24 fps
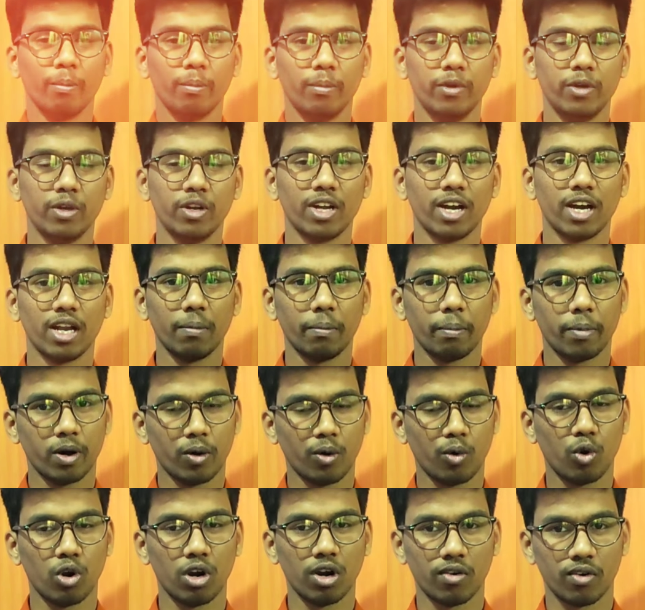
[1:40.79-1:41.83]
మీరు కానీ
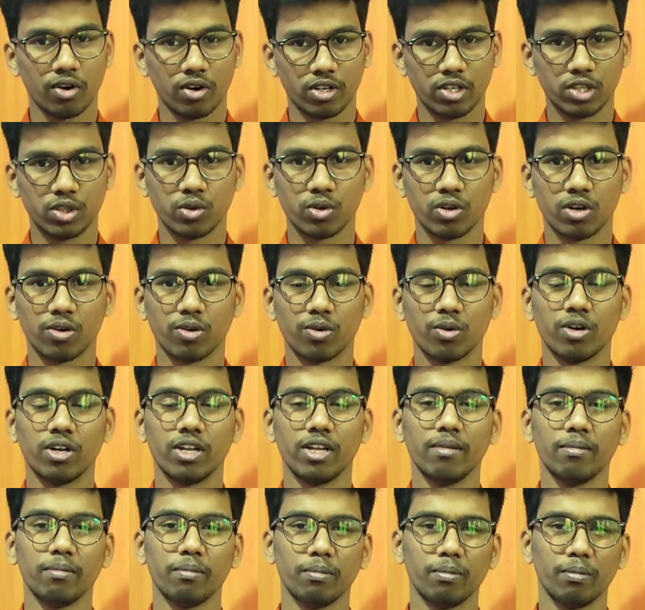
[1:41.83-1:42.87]
పక్కలను పట్టించుకోరు
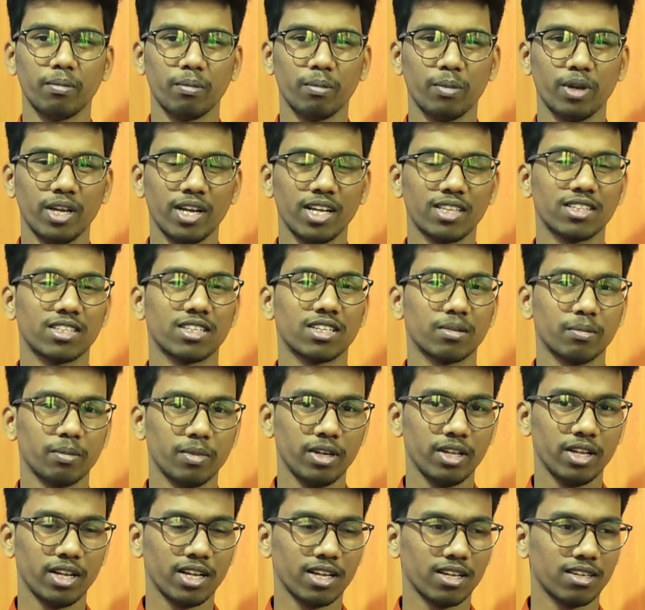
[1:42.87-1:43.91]
అనుకోండి మీ అంతటా
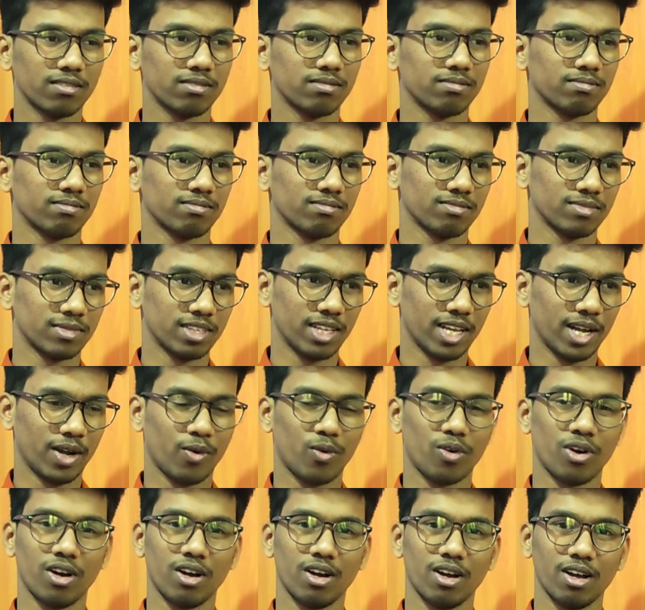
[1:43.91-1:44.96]
మీరే
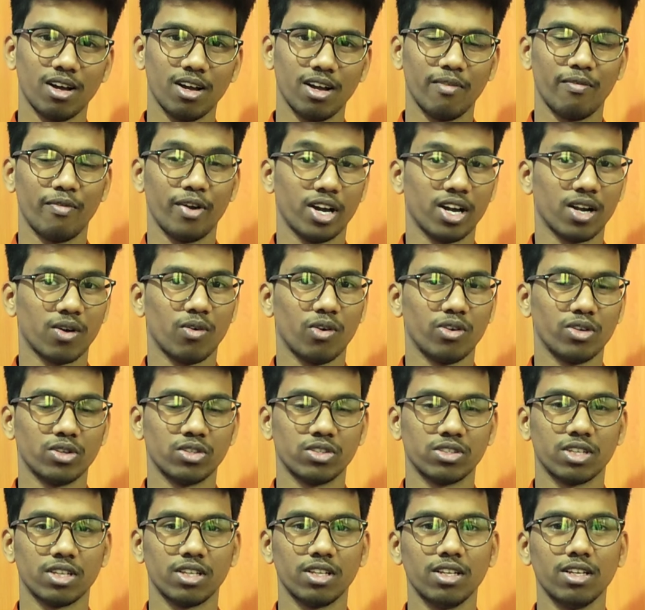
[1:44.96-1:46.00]
ఎక్కువ ఎఫెక్ట్ అవ్వాల్సి
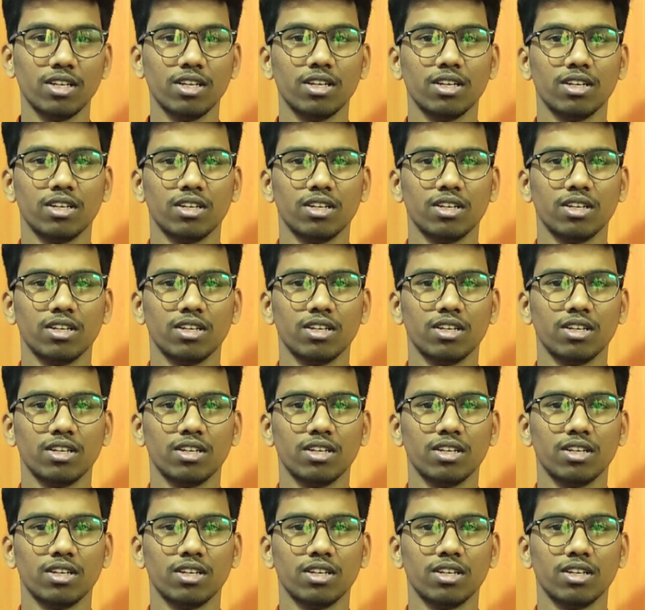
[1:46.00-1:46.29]
వస్తుంది